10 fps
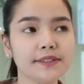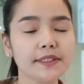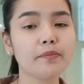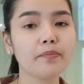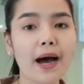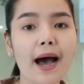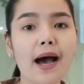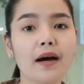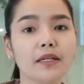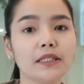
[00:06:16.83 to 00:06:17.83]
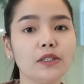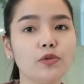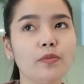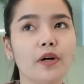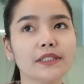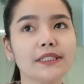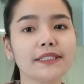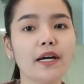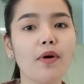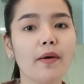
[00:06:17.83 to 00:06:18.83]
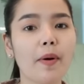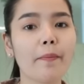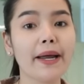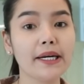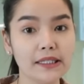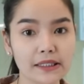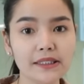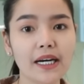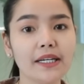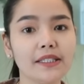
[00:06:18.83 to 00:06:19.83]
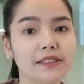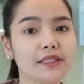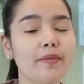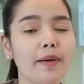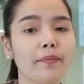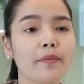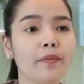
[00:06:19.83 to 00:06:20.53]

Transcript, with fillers: ซึมบ้าง คือคุณหมอก็จะแจ้งว่าประมาณ 1 เดือนถึงจะแบบ